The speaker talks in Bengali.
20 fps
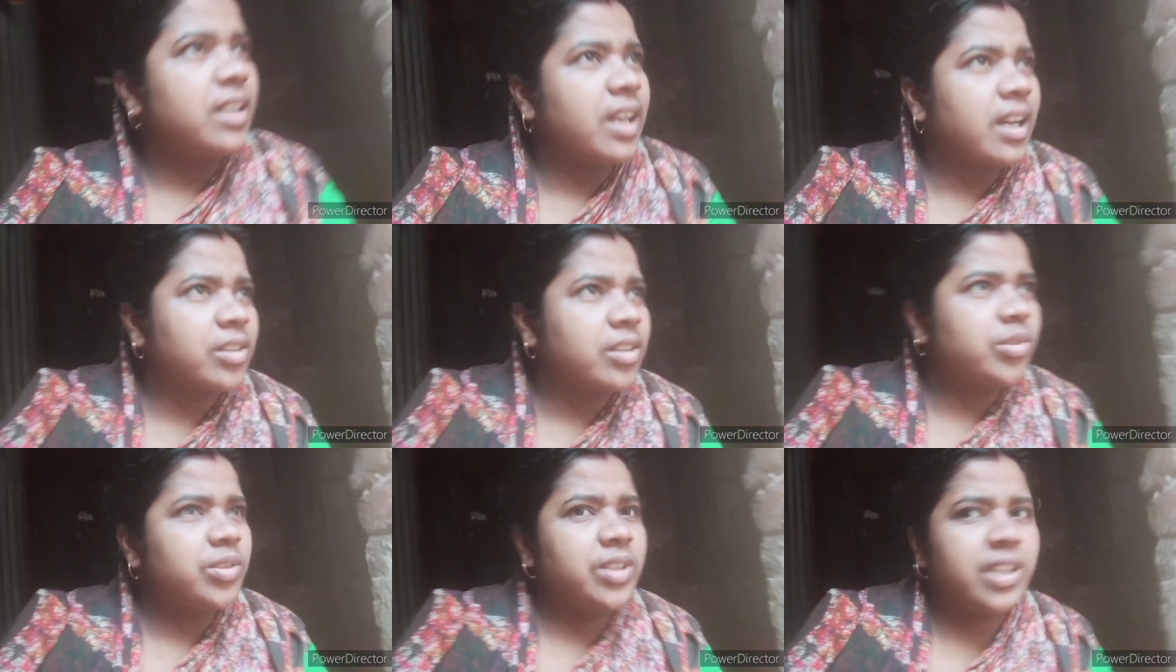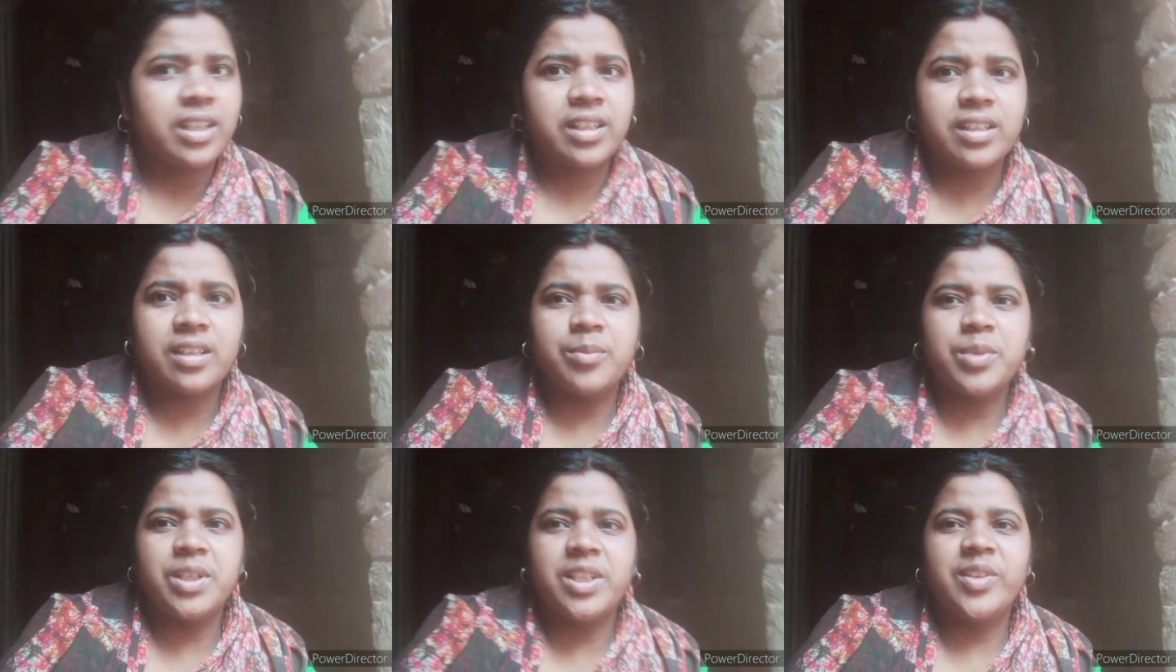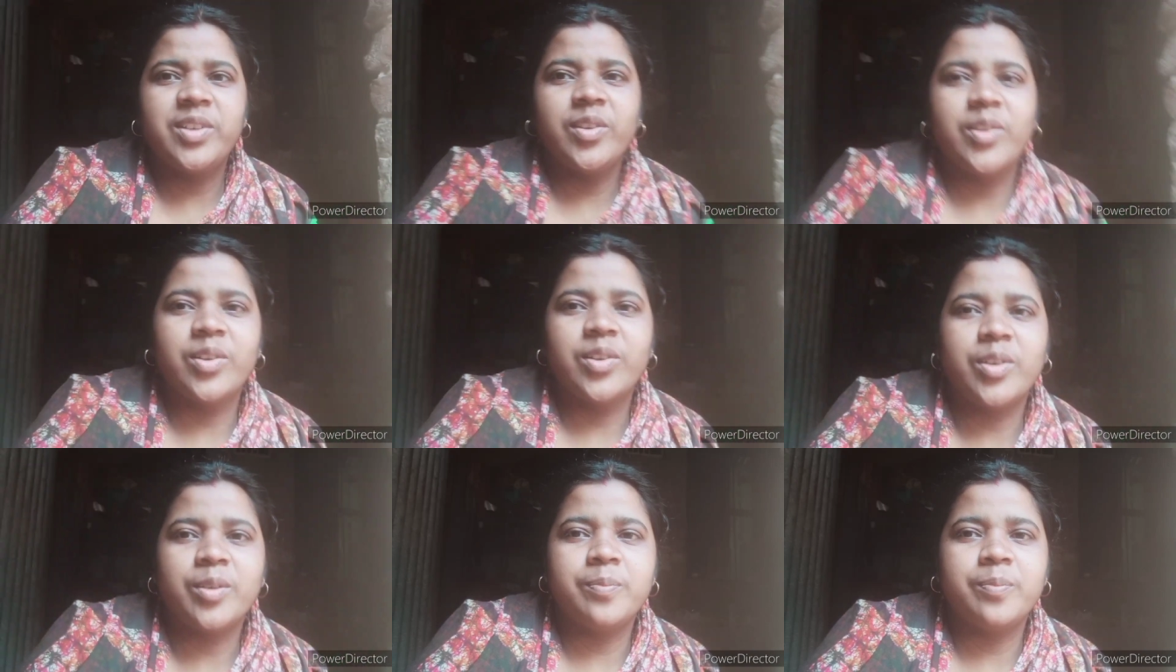এখনই একটা
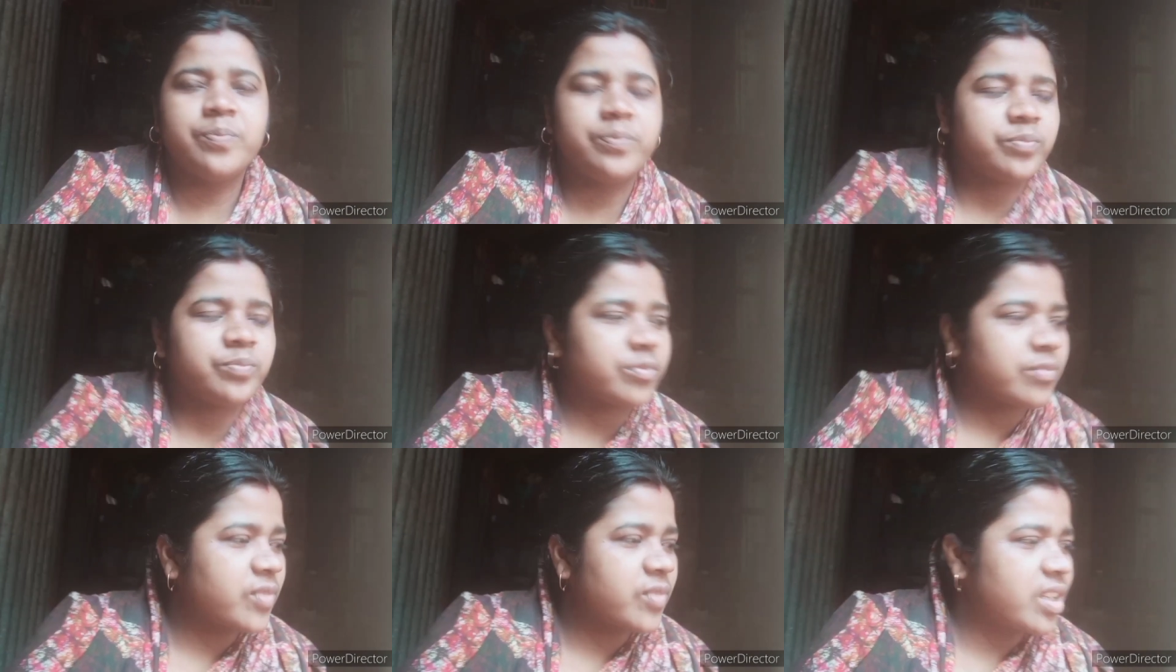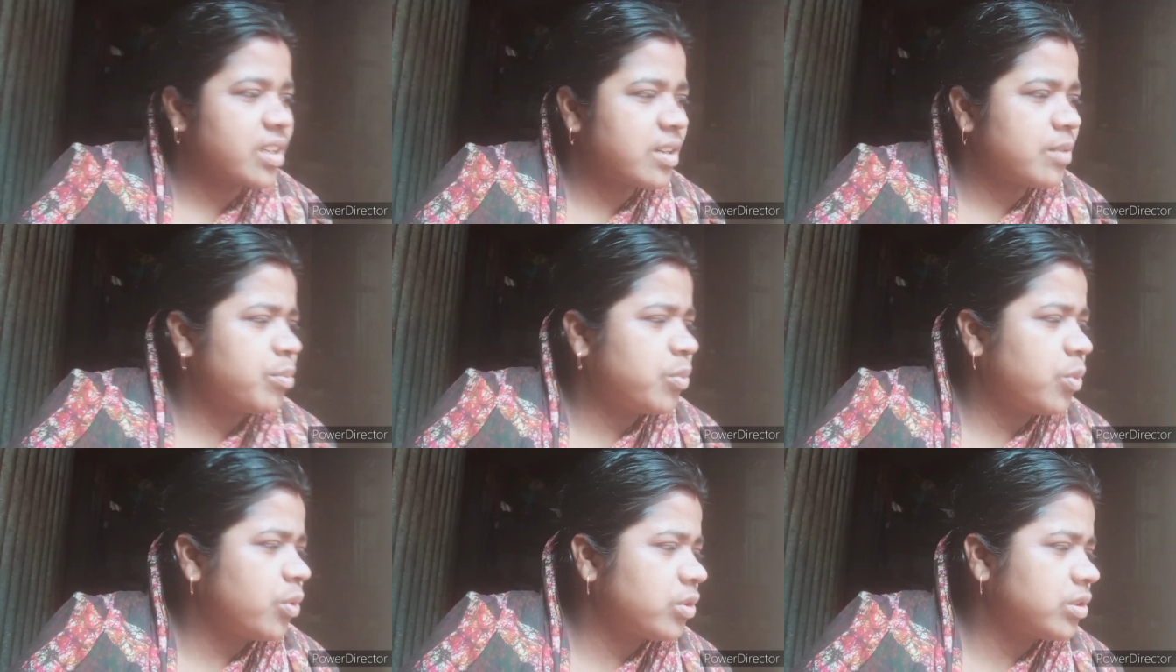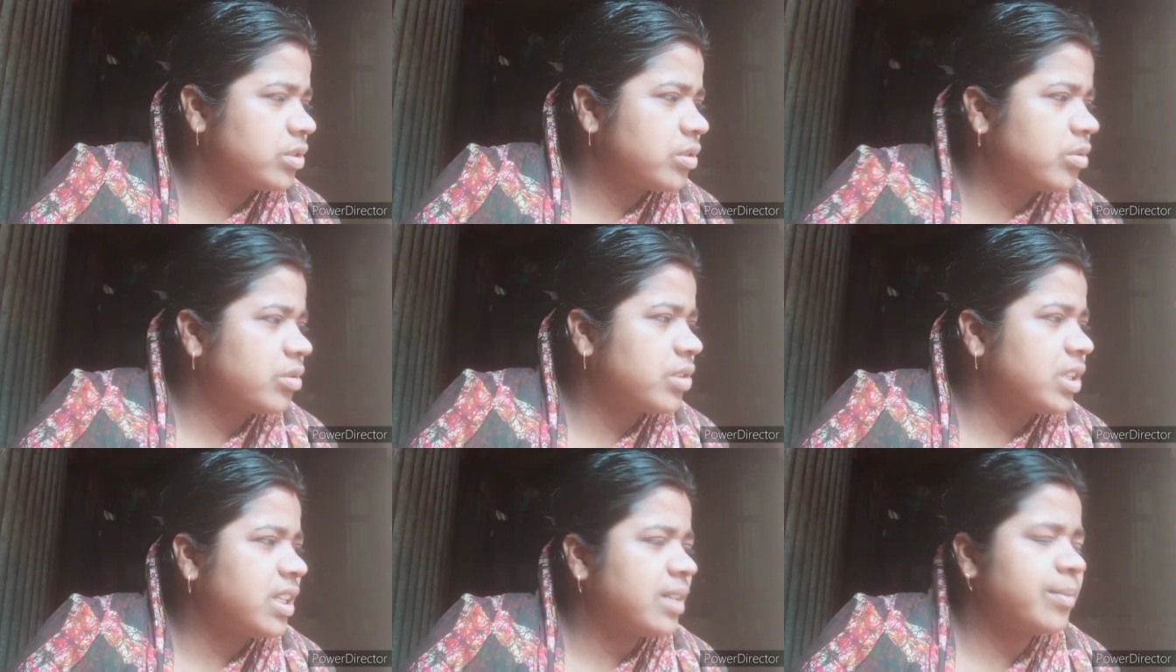ভিডিও পোস্ট
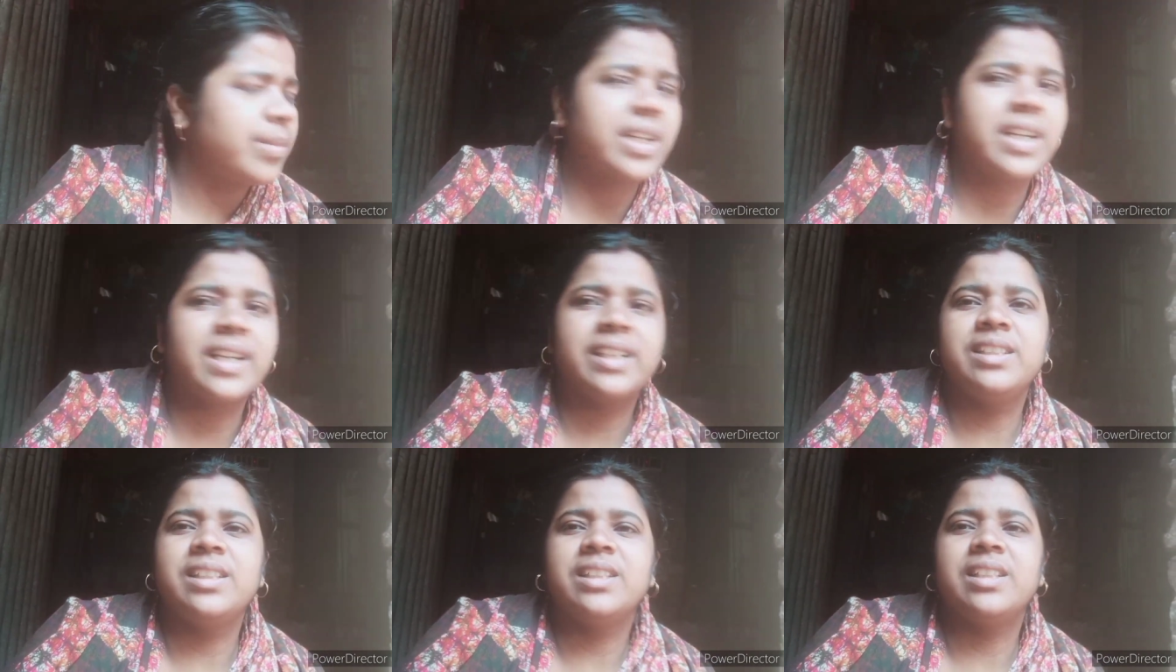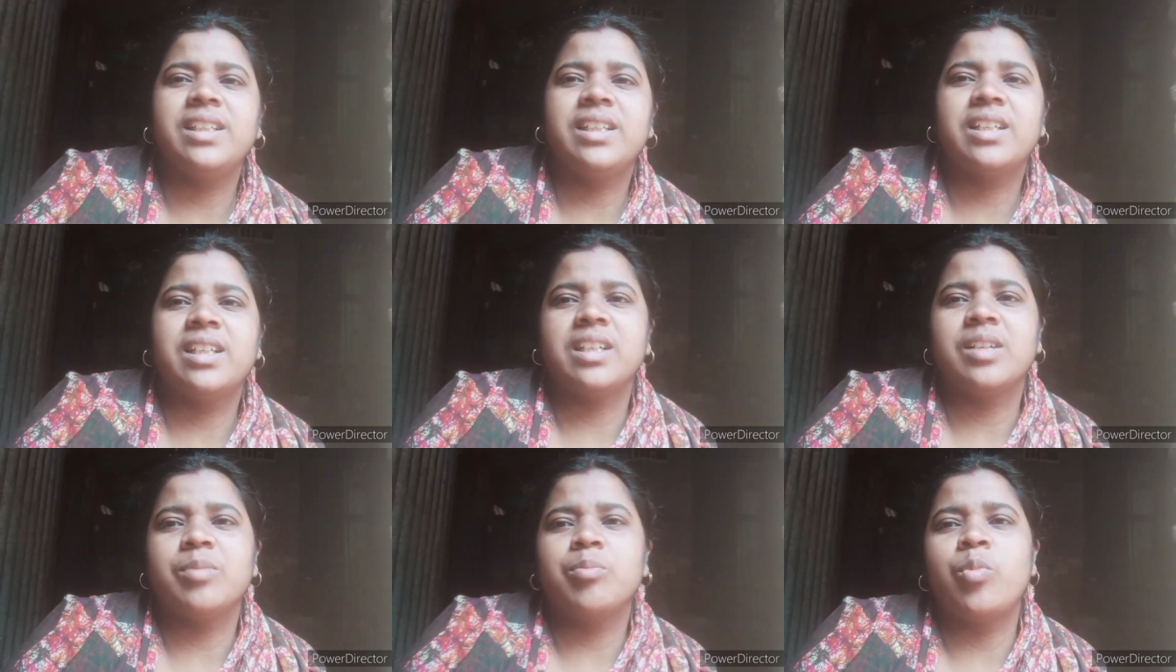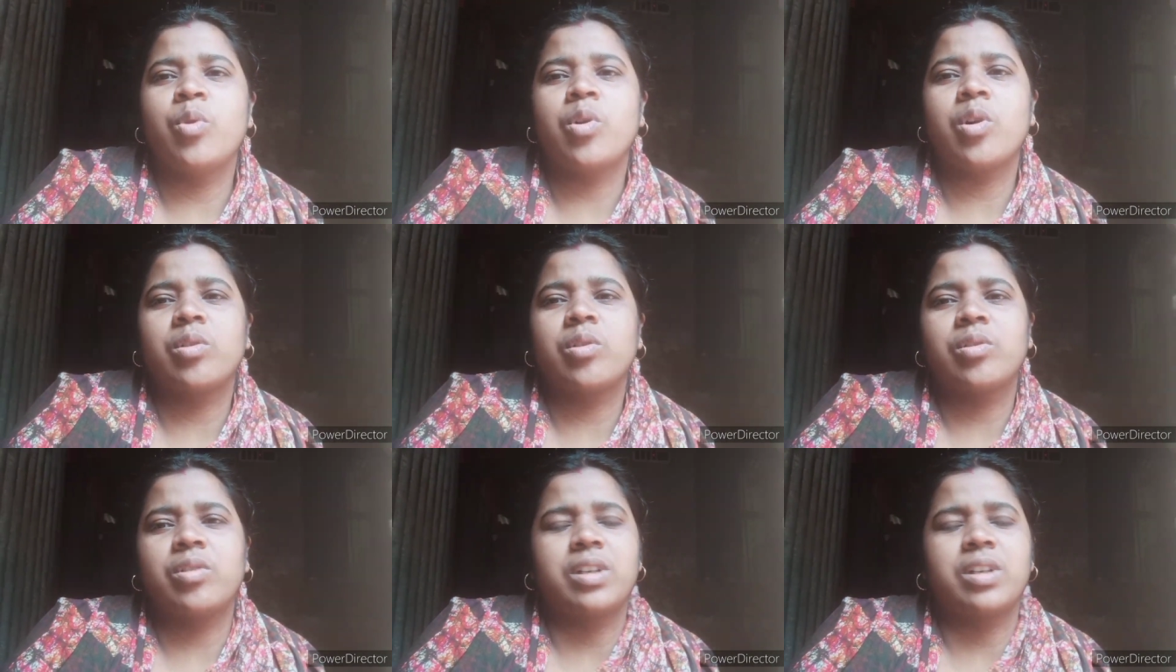করে আবার আজকে থেকে
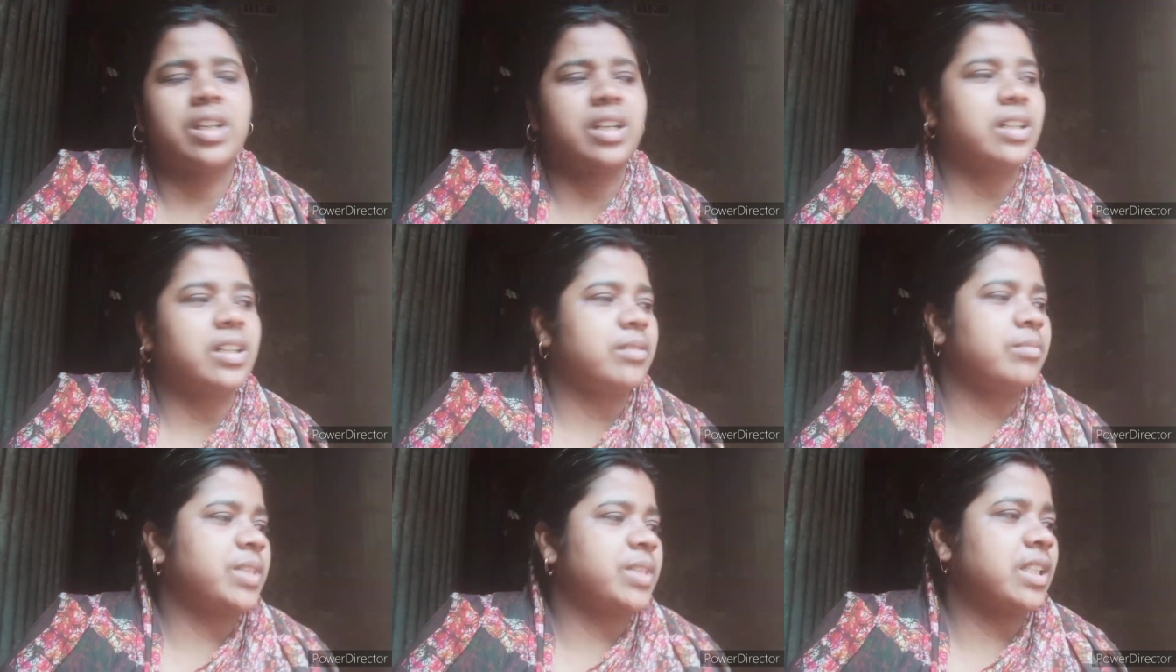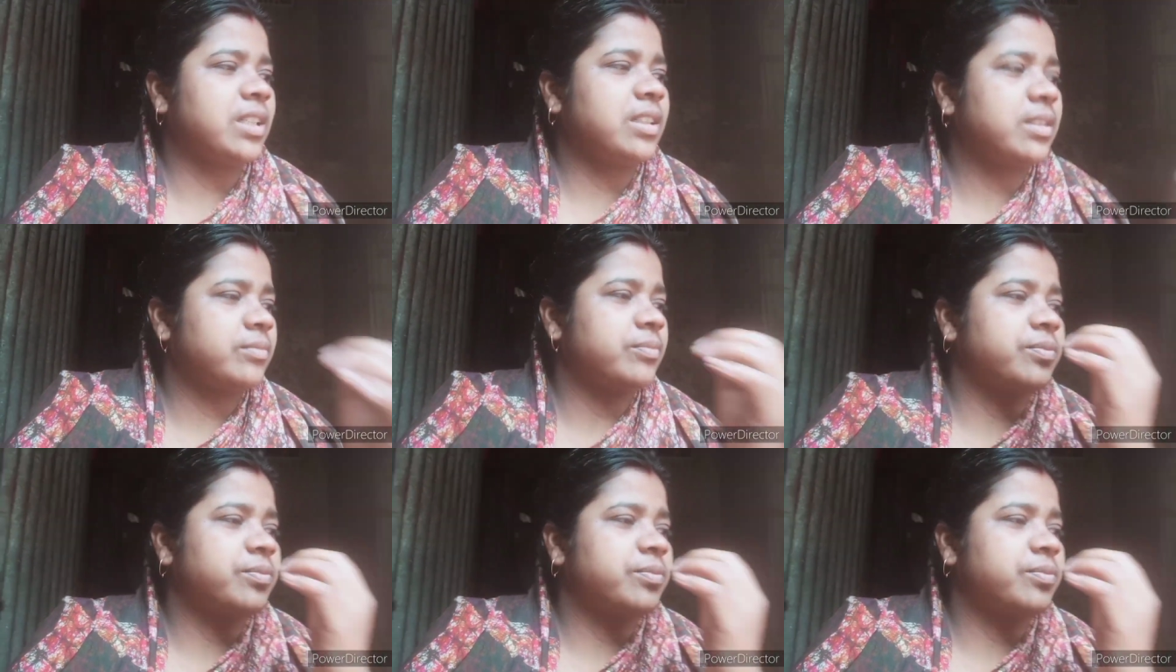ব্লগ করা মানে